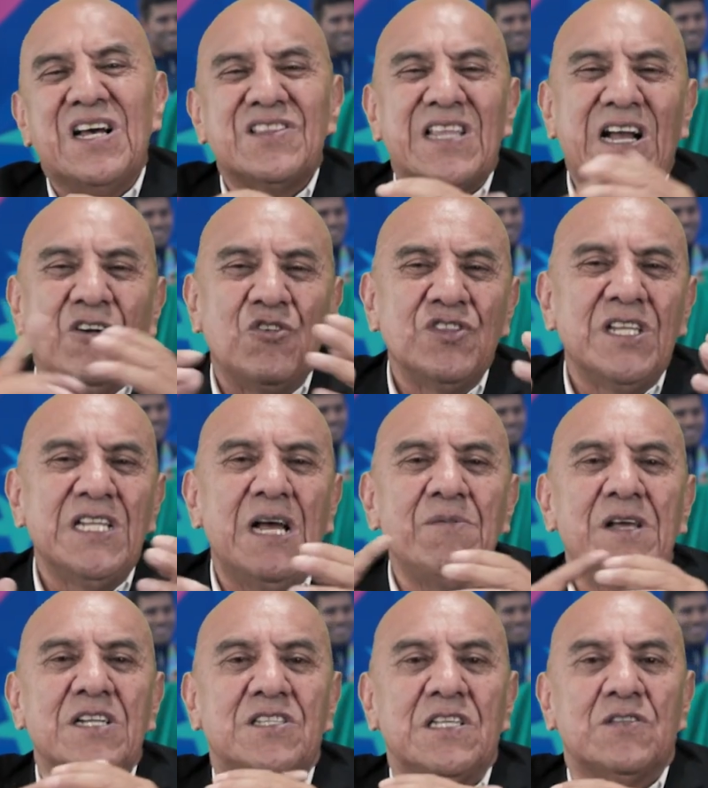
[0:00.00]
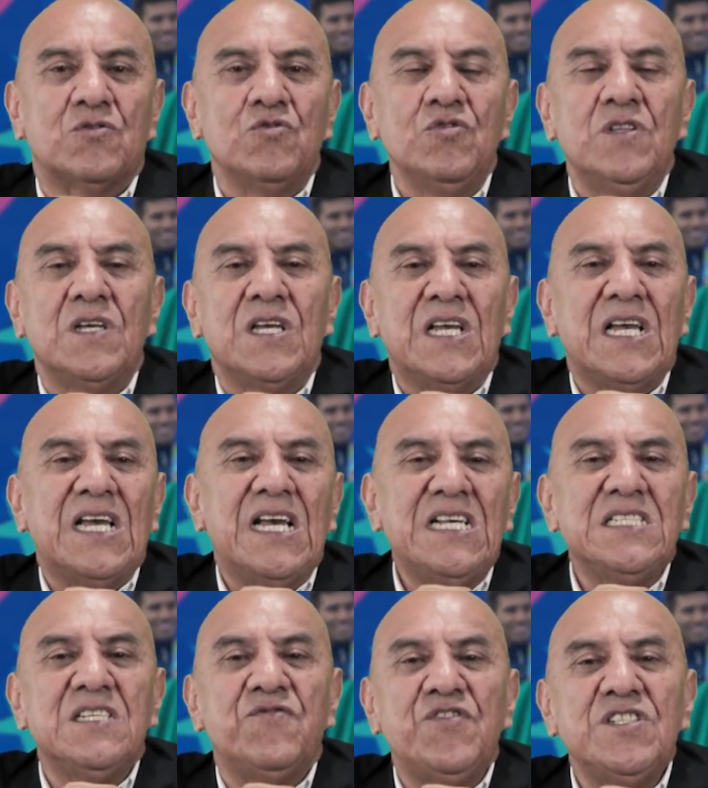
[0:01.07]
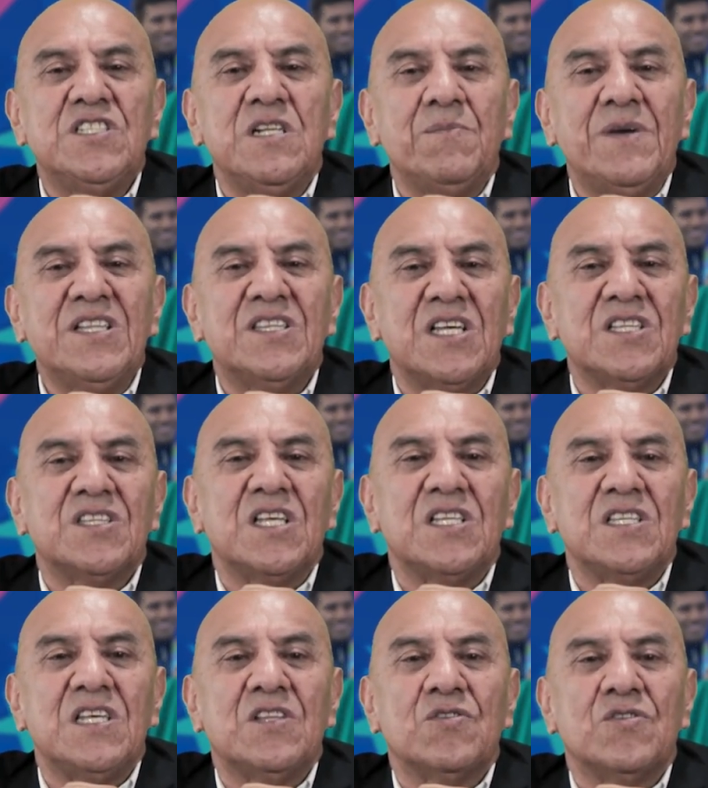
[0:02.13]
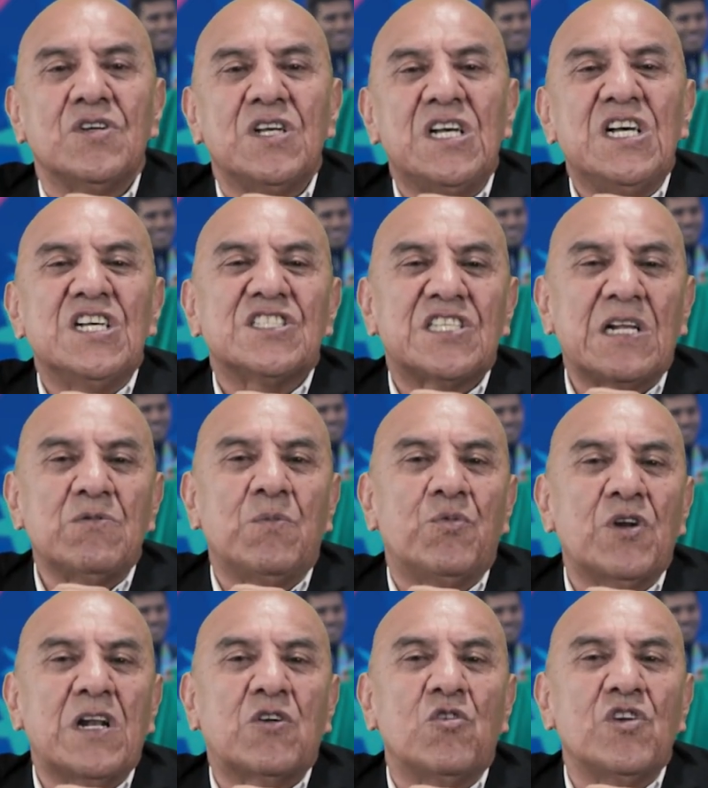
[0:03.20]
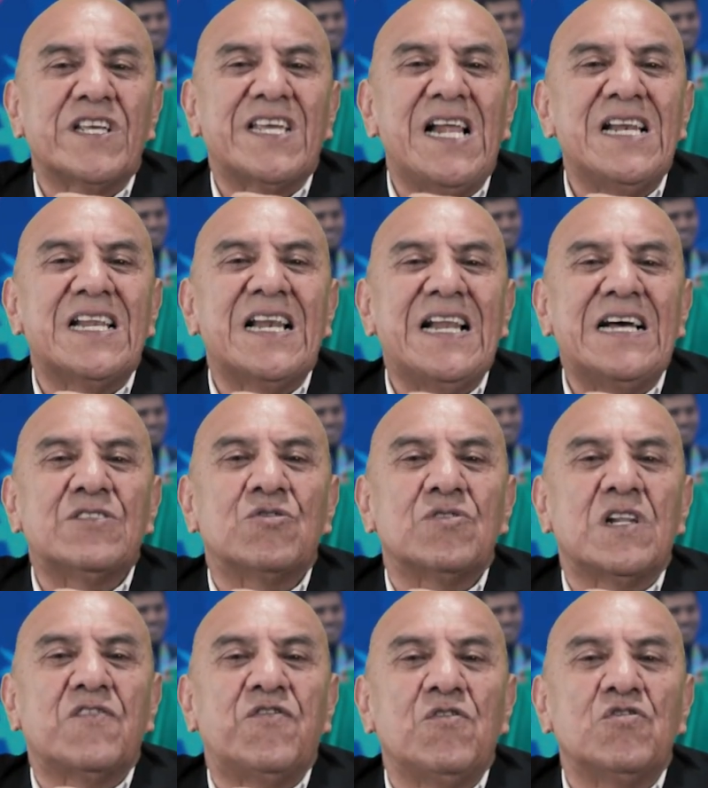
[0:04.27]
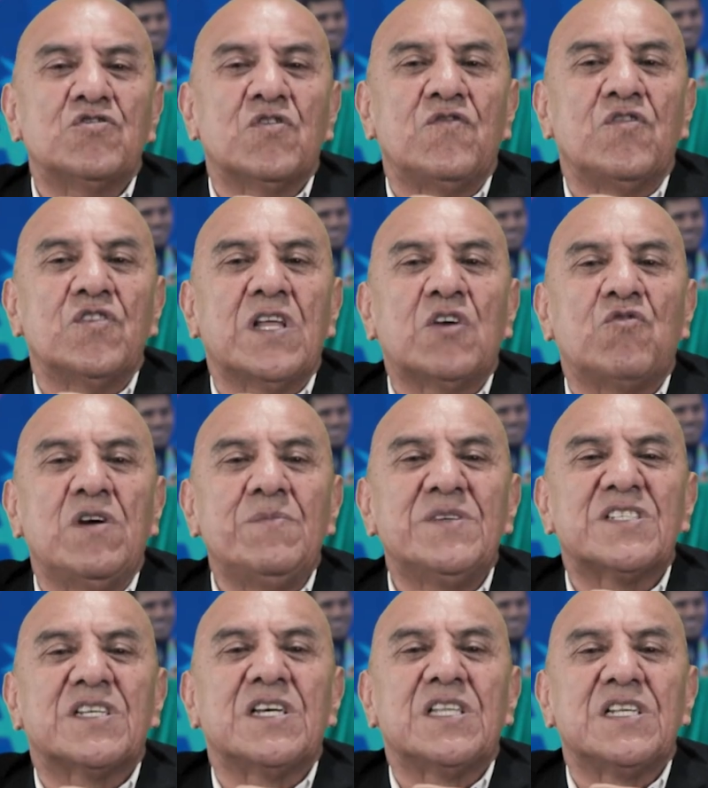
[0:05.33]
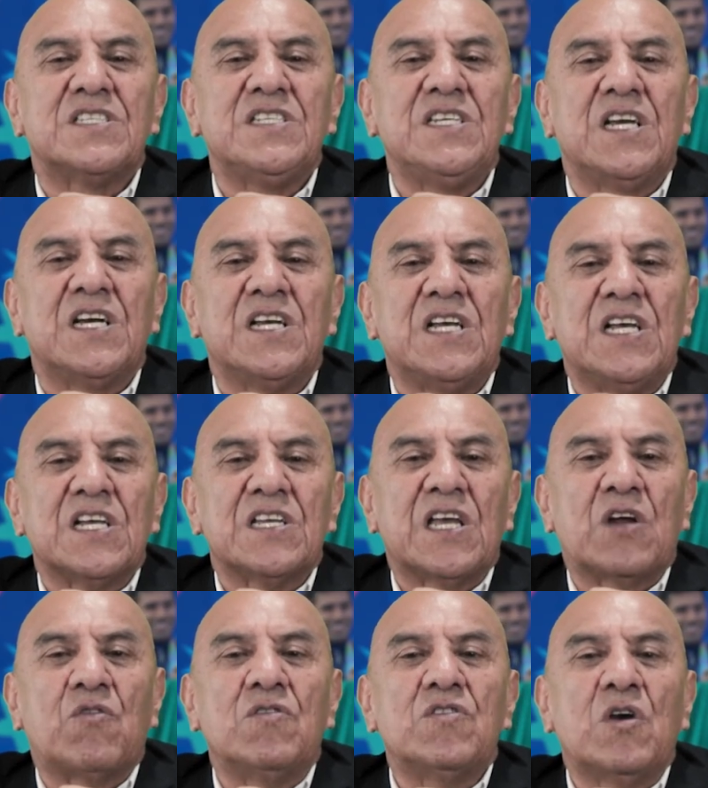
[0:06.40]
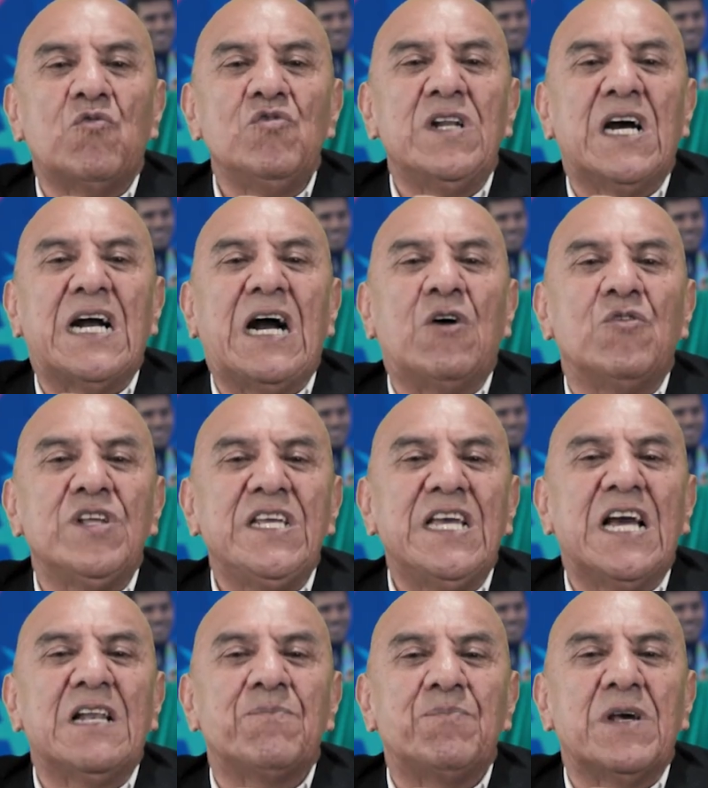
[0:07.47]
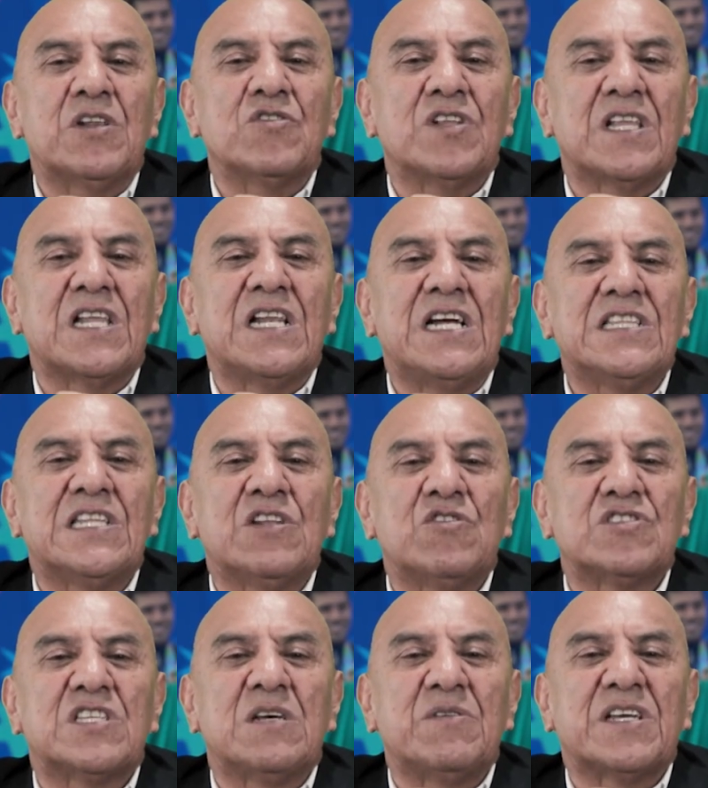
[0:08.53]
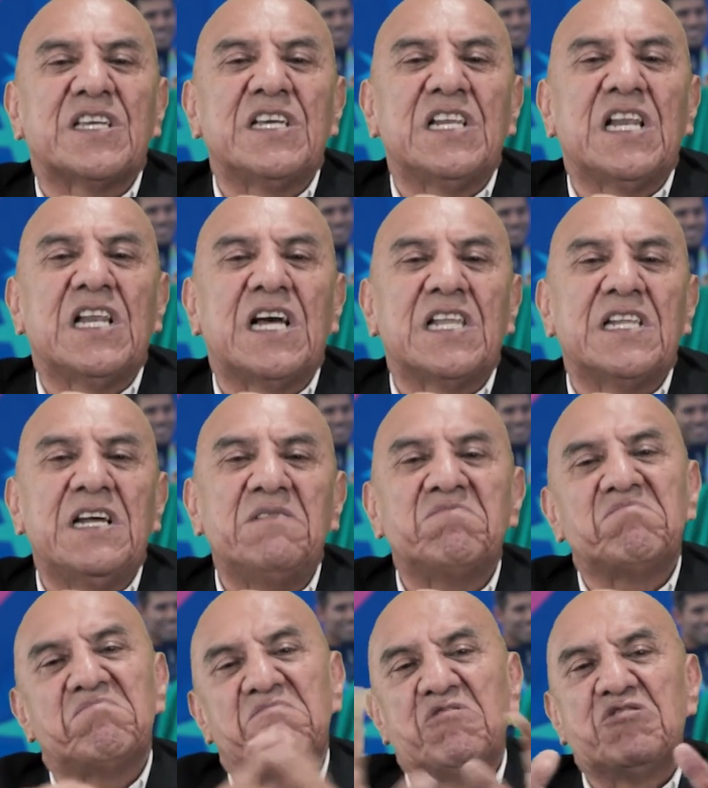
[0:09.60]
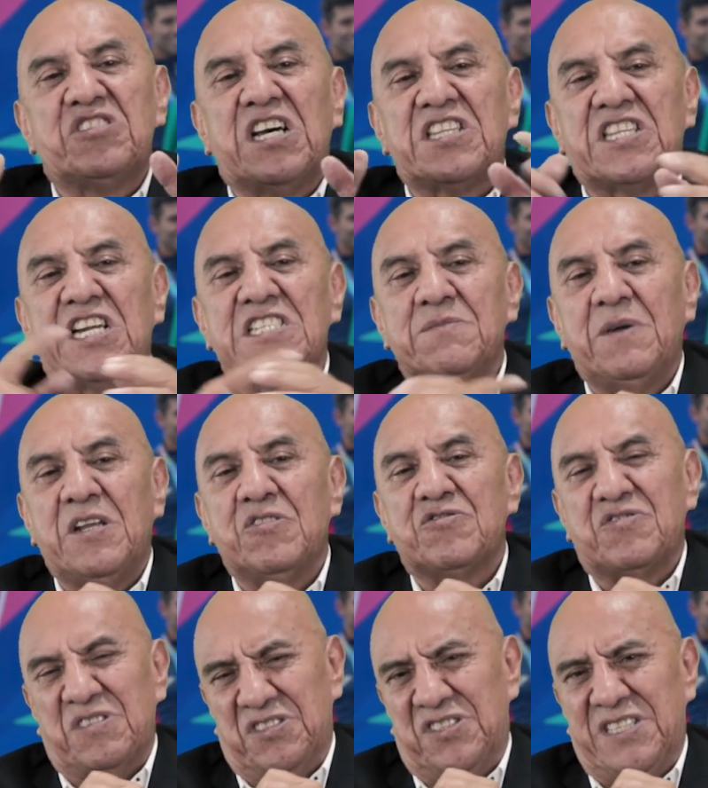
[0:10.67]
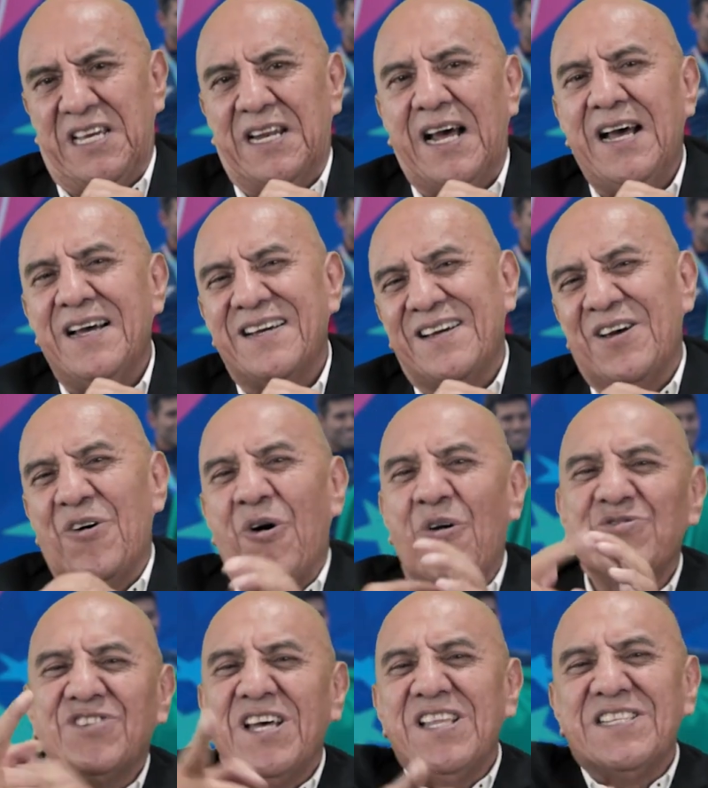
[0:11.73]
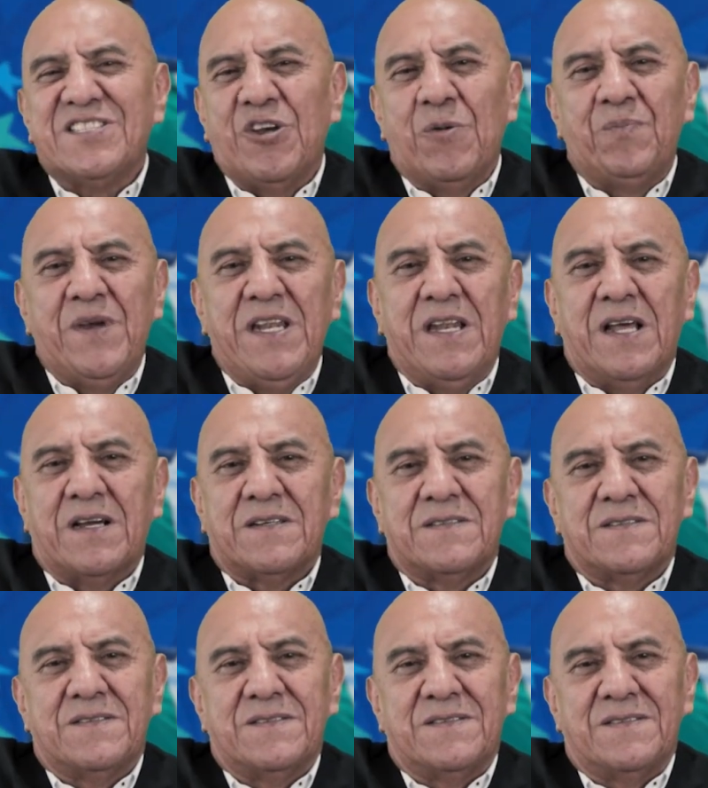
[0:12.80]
Tan condenable actitud es difícilmente entendido, salvo por el coloquial relato del filósofo de Güemes que decía, que cuando en una jauría el perro de adelante no sabe a quién le ladra, los de atrás menos. ¿Será? ¿Ustedes qué opinan?